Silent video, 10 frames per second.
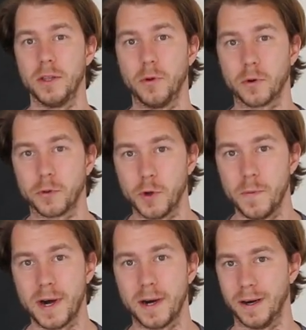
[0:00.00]
Donc
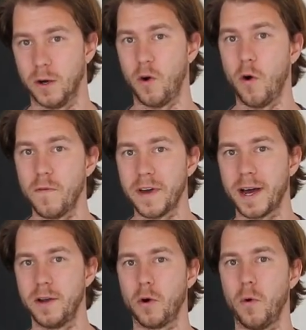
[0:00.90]
demain, on
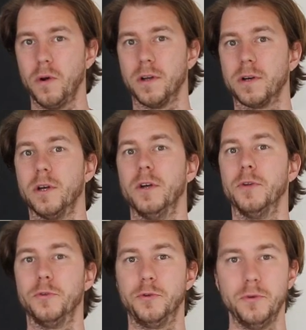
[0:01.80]
verra le rôle
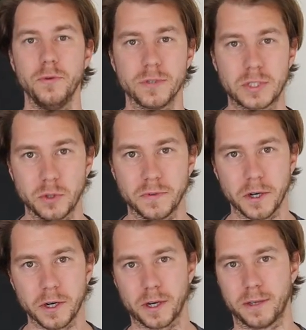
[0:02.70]
du
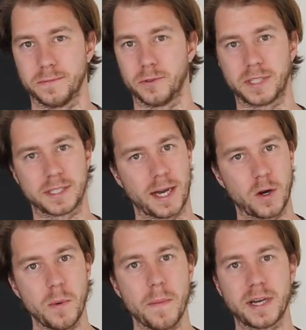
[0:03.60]
sauveur. Donc ça sera
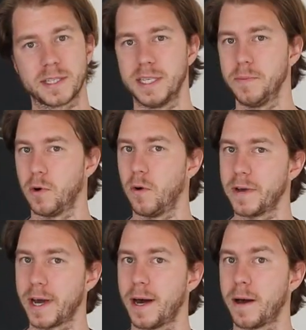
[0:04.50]
le même principe. On
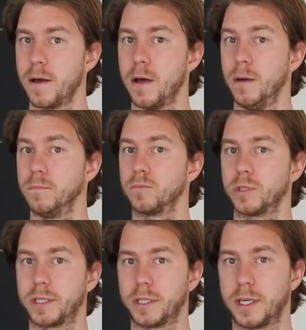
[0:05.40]
verra
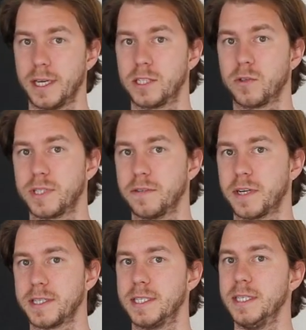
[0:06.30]
quelles sont ces
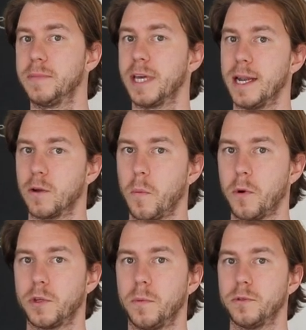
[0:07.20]
phrases types, quel est le
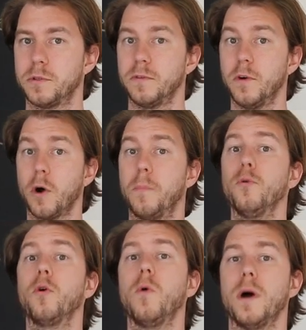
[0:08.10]
comportement du sauveur,
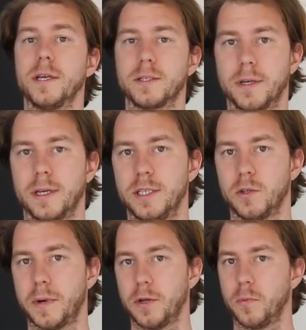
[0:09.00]
pourquoi est-ce que les
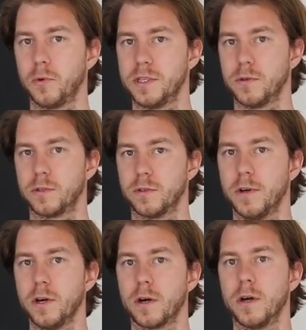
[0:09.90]
gens prennent une position de
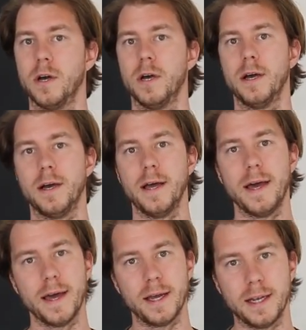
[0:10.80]
sauveur.
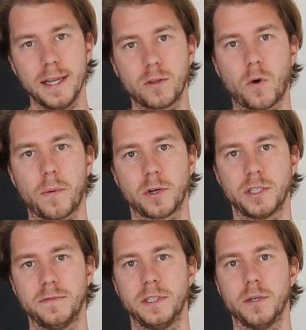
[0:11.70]
Et les trois
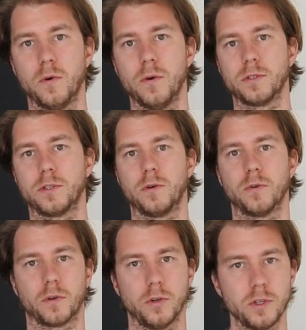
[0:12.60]
prochaines vidéos seront
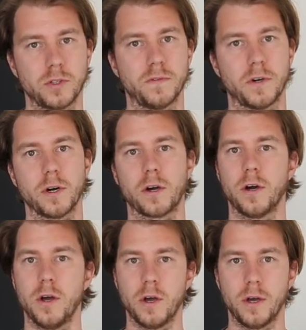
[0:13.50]
donc le
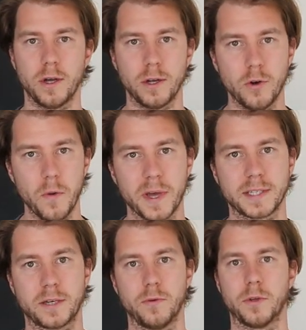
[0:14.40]
sauveur, le
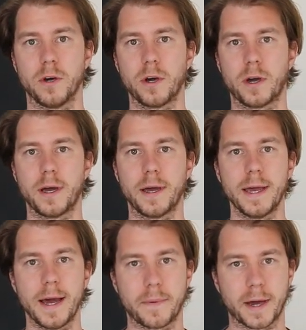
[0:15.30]
persécuteur
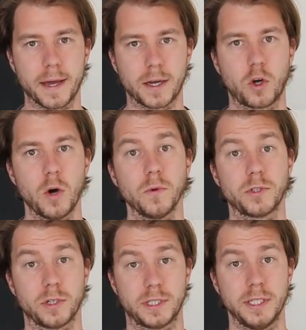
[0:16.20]
et après comment
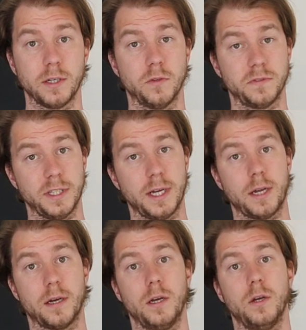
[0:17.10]
sortir au
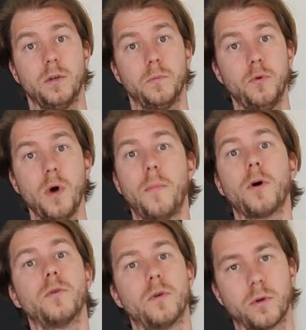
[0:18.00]
final, peu
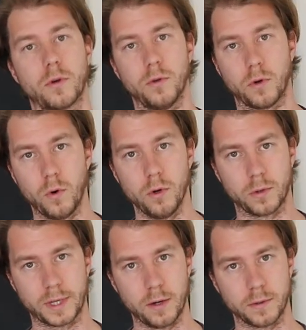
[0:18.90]
importe dans le, dans le rôle
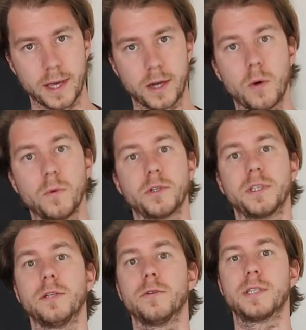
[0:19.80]
dans lequel on est, comment
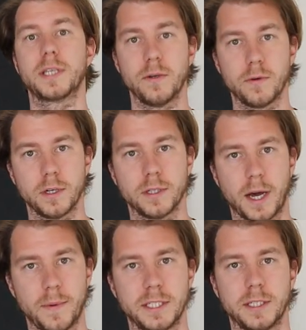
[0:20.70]
sortir de ce triangle
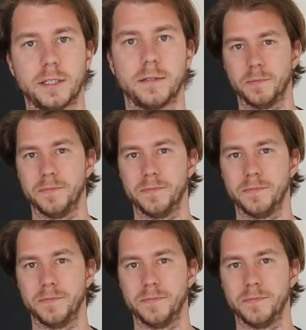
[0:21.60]
dramatique.